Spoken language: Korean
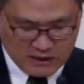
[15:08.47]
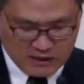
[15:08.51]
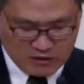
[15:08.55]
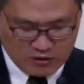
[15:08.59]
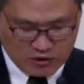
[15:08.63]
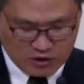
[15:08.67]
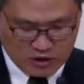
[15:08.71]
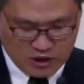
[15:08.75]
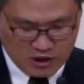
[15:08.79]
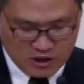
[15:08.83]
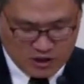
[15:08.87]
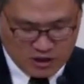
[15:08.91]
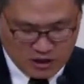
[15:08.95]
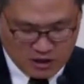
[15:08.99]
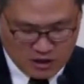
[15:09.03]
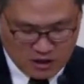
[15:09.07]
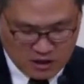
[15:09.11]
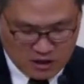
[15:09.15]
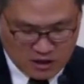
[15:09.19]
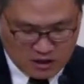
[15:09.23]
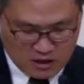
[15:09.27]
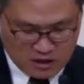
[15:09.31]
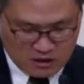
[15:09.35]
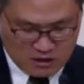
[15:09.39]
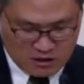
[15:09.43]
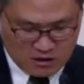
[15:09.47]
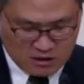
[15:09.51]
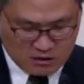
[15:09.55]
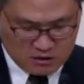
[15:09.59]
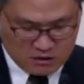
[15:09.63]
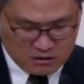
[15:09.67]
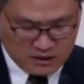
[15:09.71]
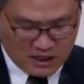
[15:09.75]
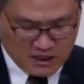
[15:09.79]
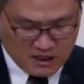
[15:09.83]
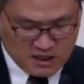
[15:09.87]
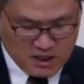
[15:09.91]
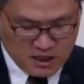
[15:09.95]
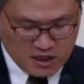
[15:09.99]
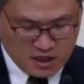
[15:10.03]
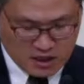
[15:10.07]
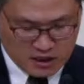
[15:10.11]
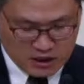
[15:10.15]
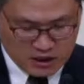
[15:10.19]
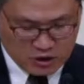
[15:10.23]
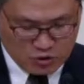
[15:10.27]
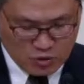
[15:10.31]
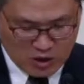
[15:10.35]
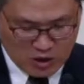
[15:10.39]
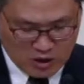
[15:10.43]
여기 어, 다니엘이
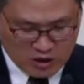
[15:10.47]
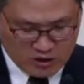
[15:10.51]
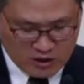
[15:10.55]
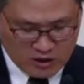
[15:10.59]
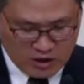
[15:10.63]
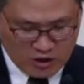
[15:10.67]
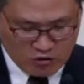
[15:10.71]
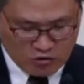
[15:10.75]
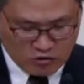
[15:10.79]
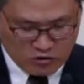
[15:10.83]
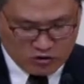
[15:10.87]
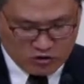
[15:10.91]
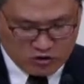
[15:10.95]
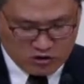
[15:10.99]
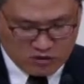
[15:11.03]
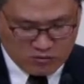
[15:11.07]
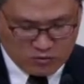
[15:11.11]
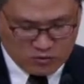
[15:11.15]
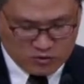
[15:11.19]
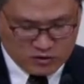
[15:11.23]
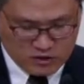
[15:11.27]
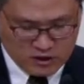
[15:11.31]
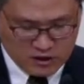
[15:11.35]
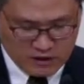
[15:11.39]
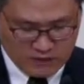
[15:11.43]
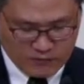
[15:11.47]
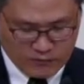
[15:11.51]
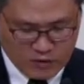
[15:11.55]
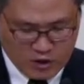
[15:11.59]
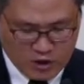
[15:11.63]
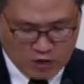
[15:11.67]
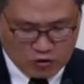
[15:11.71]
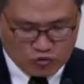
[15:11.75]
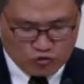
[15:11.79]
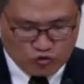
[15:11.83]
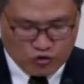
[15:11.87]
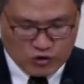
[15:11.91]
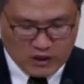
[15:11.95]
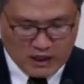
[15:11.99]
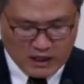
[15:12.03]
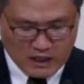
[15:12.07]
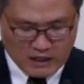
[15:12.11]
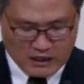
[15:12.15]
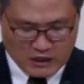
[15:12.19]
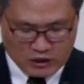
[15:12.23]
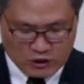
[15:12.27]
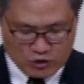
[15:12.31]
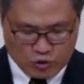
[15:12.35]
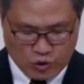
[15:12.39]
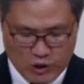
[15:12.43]
기도하는 내용을 들어보세요. 우리가 이
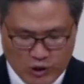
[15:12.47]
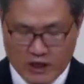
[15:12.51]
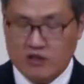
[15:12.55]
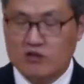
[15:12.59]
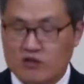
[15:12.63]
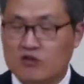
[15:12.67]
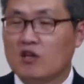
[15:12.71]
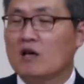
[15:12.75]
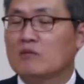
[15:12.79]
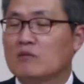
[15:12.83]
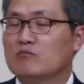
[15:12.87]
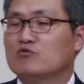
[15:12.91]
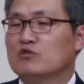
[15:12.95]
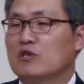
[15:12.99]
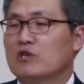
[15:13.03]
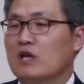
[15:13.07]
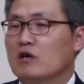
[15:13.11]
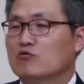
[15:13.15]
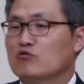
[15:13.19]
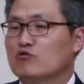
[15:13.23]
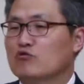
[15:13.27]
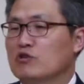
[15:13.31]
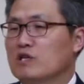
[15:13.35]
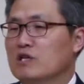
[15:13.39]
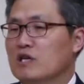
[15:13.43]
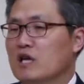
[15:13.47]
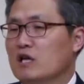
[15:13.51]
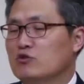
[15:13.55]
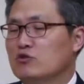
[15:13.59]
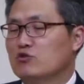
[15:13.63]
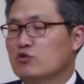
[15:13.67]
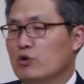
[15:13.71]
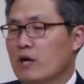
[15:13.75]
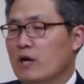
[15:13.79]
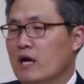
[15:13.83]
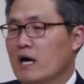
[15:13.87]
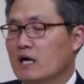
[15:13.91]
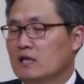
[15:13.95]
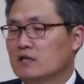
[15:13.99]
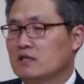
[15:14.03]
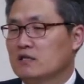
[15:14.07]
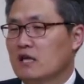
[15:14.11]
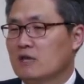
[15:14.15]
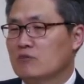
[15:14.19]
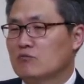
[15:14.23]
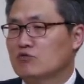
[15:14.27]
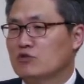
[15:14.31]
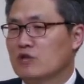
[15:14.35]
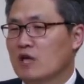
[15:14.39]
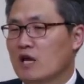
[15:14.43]
죄 때문에 우리의 죄악
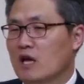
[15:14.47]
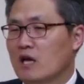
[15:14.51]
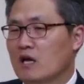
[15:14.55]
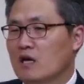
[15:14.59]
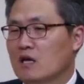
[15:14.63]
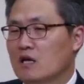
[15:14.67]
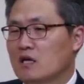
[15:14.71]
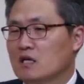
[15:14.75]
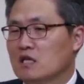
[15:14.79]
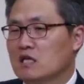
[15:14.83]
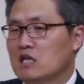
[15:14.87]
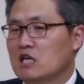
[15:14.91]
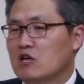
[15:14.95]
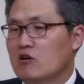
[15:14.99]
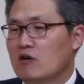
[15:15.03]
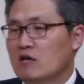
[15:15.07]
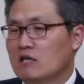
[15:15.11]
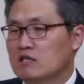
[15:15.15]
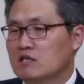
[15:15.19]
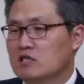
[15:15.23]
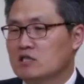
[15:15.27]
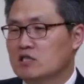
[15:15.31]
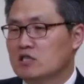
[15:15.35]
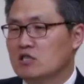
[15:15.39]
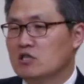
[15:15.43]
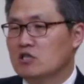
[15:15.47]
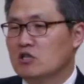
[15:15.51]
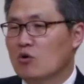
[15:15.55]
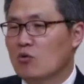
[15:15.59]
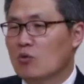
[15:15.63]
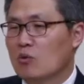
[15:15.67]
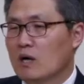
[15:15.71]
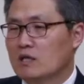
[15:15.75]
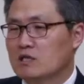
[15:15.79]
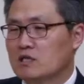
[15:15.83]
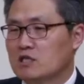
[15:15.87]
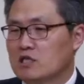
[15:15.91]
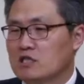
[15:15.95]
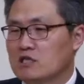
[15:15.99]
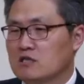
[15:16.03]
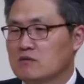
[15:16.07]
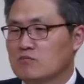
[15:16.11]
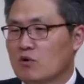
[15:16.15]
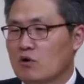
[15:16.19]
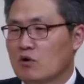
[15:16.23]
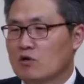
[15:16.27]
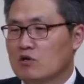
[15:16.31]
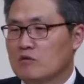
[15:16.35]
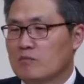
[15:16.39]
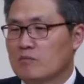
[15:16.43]
때문에 이러한 진노와
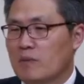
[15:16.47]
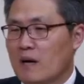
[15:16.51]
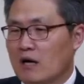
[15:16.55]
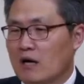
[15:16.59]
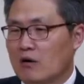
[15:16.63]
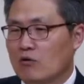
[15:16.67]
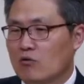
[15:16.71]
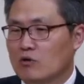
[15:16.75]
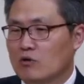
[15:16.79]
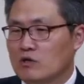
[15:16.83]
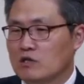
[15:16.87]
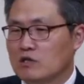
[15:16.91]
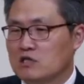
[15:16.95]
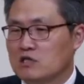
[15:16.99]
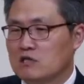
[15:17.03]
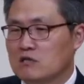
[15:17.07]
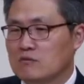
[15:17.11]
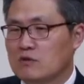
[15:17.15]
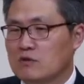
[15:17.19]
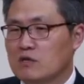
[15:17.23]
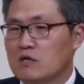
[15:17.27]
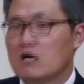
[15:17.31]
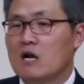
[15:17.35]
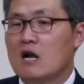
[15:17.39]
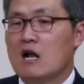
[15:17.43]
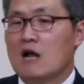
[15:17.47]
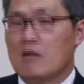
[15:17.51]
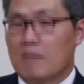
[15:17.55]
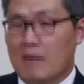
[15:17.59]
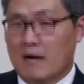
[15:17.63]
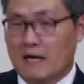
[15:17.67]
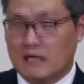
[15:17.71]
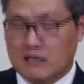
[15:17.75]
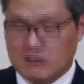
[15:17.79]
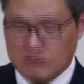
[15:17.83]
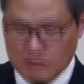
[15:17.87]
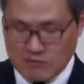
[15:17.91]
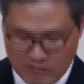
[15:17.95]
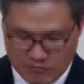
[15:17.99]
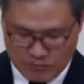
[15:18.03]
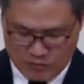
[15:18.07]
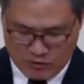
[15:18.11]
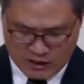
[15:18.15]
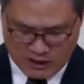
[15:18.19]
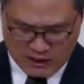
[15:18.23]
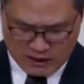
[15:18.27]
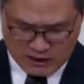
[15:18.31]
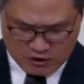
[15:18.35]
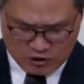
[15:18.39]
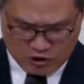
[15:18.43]
징벌을 받고 있음을
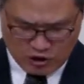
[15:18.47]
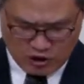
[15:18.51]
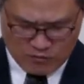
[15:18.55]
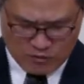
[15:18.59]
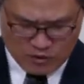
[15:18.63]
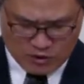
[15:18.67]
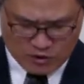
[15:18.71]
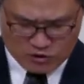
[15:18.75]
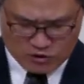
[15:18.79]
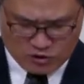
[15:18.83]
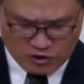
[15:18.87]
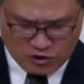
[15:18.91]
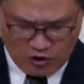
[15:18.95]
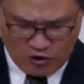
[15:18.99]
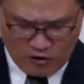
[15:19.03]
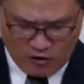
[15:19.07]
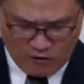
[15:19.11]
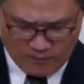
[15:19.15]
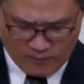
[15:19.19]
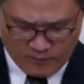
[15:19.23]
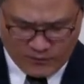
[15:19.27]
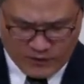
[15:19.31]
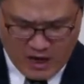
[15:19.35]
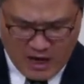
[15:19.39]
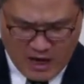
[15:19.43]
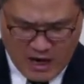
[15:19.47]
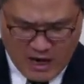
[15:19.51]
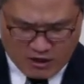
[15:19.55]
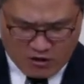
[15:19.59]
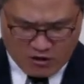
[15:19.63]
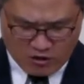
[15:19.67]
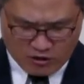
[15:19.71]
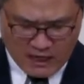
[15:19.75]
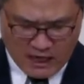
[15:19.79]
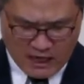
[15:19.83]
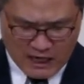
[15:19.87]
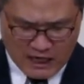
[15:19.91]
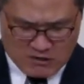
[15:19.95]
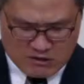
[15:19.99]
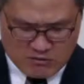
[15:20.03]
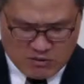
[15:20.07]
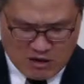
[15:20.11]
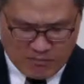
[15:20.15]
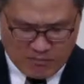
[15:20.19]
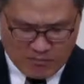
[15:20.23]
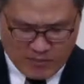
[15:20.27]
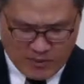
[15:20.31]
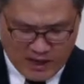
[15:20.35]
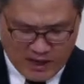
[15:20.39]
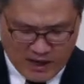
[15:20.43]
말씀합니다. 그러면서 이렇게 하나님
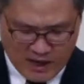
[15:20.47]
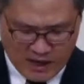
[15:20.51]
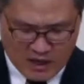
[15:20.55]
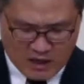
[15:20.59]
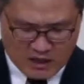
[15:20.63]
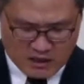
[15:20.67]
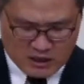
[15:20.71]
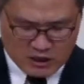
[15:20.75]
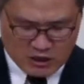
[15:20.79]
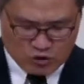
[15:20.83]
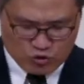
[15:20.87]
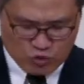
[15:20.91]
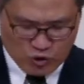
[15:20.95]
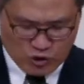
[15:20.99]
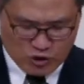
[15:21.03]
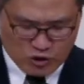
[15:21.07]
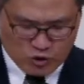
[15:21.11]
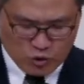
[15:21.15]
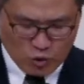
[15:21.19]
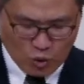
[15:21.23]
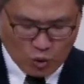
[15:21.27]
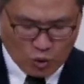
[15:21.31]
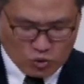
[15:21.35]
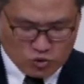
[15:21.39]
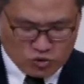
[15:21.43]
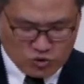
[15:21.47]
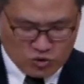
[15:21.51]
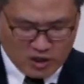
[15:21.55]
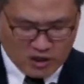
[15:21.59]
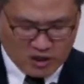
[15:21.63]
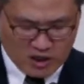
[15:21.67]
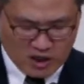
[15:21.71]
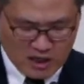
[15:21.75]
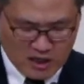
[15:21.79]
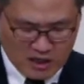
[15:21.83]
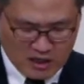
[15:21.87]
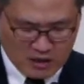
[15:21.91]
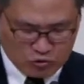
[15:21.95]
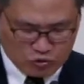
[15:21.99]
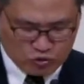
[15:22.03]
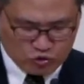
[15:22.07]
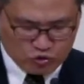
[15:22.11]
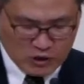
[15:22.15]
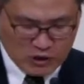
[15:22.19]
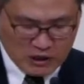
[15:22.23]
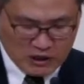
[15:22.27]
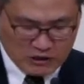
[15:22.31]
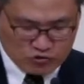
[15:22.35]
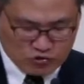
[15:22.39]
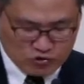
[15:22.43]
앞에 이 죄를 용서해 달라고
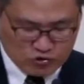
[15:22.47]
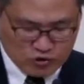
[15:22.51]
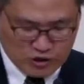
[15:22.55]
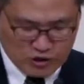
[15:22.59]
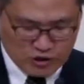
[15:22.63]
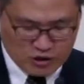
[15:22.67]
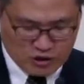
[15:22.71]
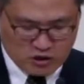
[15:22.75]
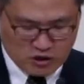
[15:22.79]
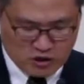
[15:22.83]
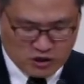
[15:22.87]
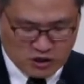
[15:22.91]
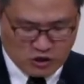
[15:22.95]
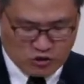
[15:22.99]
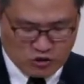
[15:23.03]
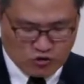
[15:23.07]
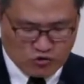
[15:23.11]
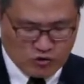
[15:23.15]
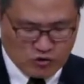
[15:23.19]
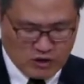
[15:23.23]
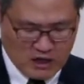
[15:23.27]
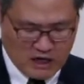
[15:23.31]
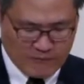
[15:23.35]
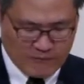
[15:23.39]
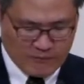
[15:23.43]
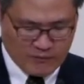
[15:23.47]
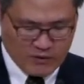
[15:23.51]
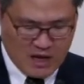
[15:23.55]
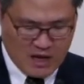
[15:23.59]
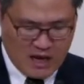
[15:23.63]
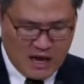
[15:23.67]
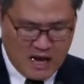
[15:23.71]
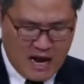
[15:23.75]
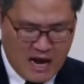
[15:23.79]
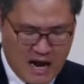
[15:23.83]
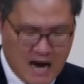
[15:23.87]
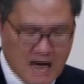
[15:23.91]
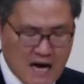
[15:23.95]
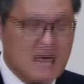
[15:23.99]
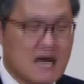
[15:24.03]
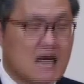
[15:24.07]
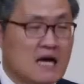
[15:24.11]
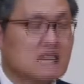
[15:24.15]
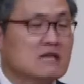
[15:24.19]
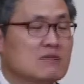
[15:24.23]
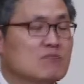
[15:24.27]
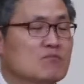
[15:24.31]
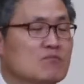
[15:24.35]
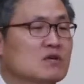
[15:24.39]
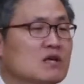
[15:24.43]
구할 수 있는 그 이유가
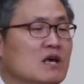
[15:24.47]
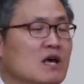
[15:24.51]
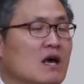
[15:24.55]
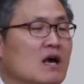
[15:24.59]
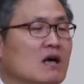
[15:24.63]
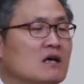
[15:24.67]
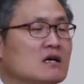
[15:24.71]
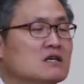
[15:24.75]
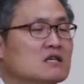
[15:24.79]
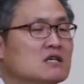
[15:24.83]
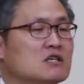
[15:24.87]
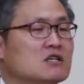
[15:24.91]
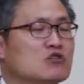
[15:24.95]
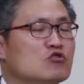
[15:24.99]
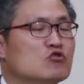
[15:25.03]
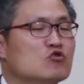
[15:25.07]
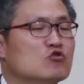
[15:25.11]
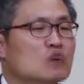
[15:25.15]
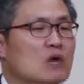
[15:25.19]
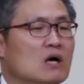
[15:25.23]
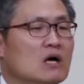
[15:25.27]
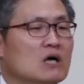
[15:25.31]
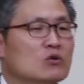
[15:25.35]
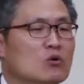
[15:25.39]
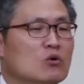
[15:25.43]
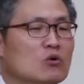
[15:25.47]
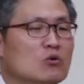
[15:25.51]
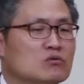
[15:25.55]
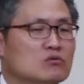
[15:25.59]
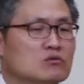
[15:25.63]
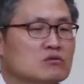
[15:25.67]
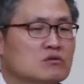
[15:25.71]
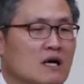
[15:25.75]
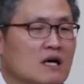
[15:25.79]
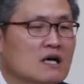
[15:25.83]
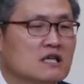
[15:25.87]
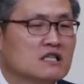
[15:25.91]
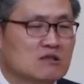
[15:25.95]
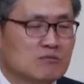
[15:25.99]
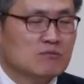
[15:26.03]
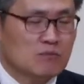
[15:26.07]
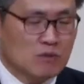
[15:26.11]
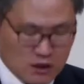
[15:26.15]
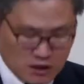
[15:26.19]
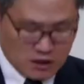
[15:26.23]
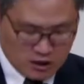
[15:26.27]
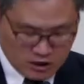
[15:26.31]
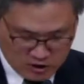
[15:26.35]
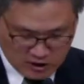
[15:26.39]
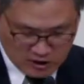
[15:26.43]
하나님께 긍휼과 용서하심이
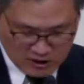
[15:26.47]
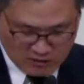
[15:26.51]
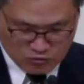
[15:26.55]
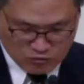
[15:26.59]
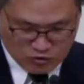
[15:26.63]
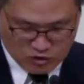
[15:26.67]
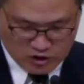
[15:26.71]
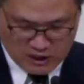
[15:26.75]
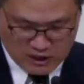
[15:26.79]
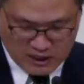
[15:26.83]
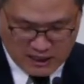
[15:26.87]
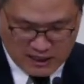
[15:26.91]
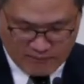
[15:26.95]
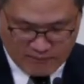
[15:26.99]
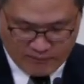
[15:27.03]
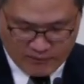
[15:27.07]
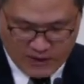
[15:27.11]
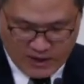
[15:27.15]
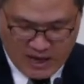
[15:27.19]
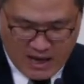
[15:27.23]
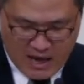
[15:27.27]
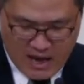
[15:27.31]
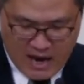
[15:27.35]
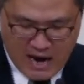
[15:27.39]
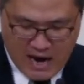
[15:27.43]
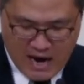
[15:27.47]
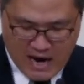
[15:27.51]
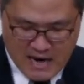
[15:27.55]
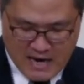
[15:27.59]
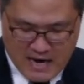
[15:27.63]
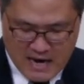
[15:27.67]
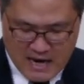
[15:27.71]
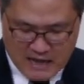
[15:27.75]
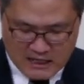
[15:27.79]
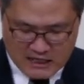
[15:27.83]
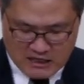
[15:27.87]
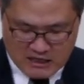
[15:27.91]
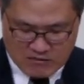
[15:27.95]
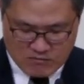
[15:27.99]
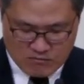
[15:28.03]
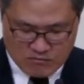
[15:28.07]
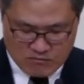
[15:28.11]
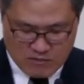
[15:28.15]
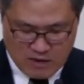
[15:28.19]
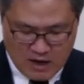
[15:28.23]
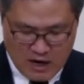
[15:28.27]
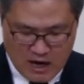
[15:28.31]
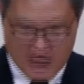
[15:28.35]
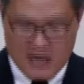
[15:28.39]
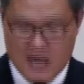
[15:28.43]
있기 때문이다. 하나님
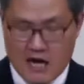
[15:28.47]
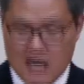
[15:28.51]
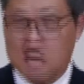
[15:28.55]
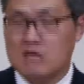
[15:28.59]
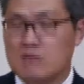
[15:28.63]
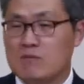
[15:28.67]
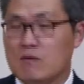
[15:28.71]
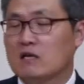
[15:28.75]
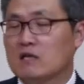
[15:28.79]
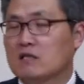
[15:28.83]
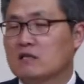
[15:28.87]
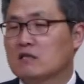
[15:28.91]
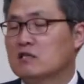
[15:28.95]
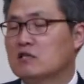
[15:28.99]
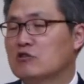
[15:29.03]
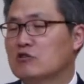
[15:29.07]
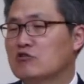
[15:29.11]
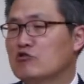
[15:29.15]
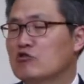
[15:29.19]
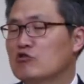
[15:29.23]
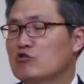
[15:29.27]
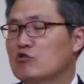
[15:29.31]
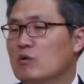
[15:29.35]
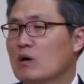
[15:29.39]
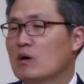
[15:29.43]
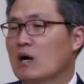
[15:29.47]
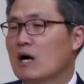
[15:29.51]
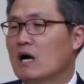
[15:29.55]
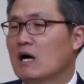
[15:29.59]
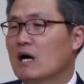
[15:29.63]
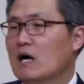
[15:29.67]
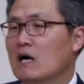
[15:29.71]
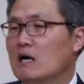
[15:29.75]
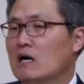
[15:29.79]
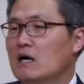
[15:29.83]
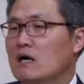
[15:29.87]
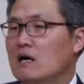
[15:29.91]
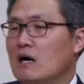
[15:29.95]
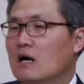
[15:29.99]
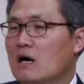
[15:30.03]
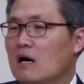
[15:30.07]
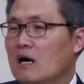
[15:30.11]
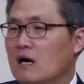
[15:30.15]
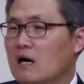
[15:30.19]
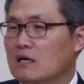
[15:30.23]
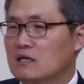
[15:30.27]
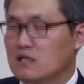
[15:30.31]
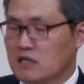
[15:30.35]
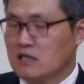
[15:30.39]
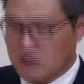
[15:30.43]
하나님의 그 긍휼과 어,
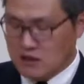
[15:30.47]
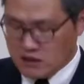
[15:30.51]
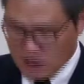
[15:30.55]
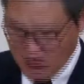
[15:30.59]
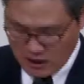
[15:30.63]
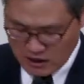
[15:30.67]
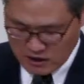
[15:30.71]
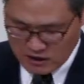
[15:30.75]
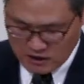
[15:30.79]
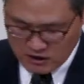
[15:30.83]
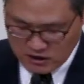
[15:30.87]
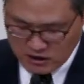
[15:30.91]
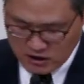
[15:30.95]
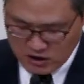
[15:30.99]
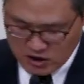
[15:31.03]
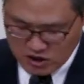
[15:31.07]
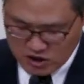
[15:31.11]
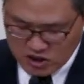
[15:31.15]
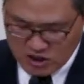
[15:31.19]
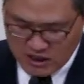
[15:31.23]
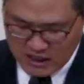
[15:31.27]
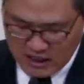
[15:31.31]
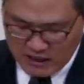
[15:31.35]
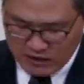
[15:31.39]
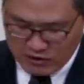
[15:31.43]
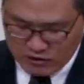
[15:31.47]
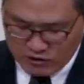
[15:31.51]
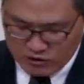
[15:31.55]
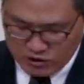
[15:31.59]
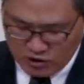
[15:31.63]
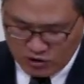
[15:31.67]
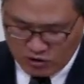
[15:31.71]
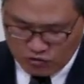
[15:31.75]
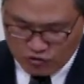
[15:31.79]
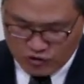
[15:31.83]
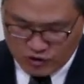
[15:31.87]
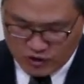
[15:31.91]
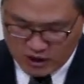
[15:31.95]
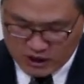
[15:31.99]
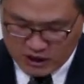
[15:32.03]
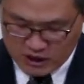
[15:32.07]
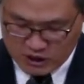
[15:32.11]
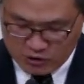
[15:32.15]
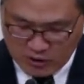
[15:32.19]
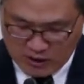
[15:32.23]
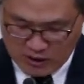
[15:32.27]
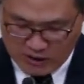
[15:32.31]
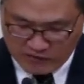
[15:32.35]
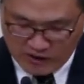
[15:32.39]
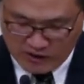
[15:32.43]
이 은혜를 의지하여서 우리가
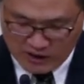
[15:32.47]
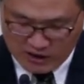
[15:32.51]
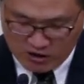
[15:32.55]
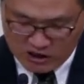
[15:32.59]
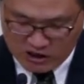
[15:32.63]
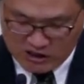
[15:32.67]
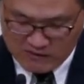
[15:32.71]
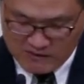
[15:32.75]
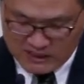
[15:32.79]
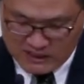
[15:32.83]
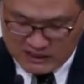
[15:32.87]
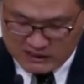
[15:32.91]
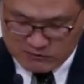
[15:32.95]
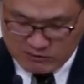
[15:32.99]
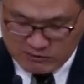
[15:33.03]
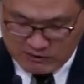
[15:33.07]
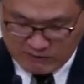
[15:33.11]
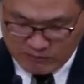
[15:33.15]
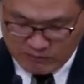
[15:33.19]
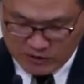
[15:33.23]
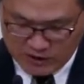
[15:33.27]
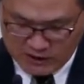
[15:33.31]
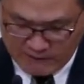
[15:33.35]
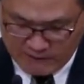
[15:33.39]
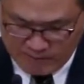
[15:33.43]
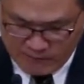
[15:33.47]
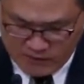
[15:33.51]
기도한다. 이렇게 말씀합니다.